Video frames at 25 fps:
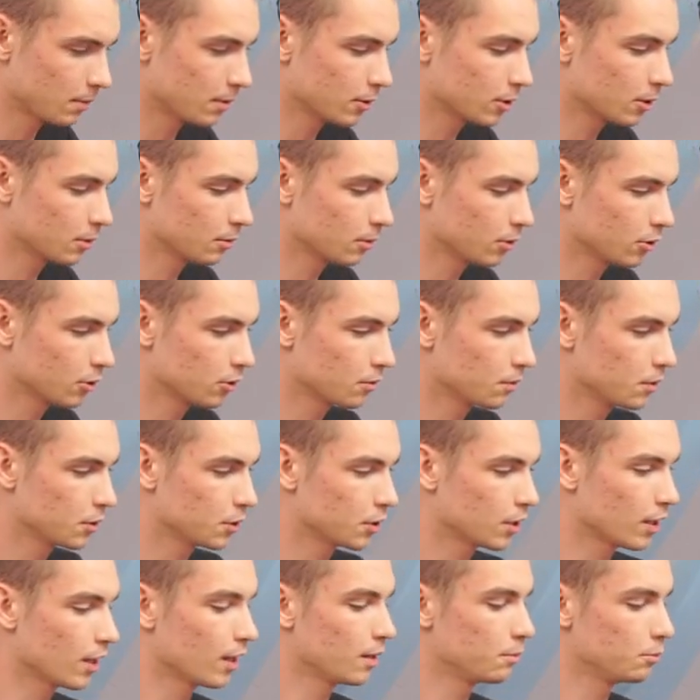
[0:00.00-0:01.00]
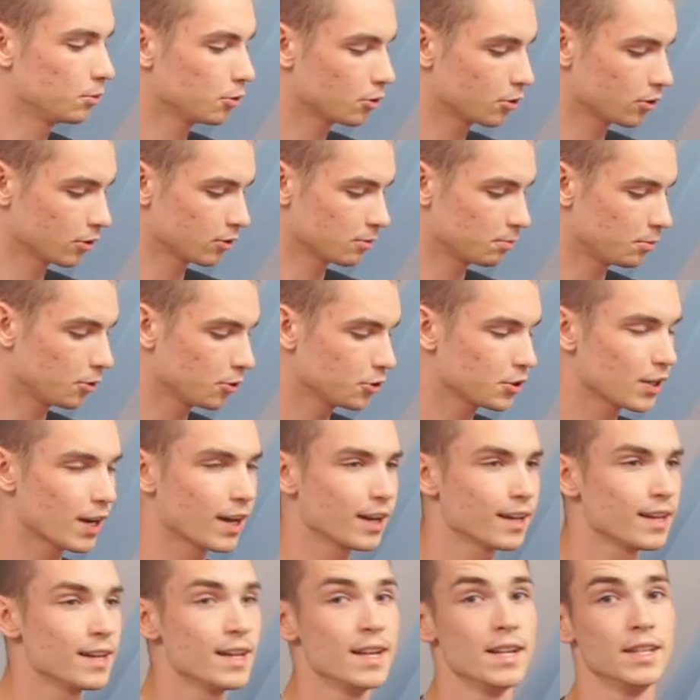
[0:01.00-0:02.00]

Jest to oczywiście biurko z Bodzia,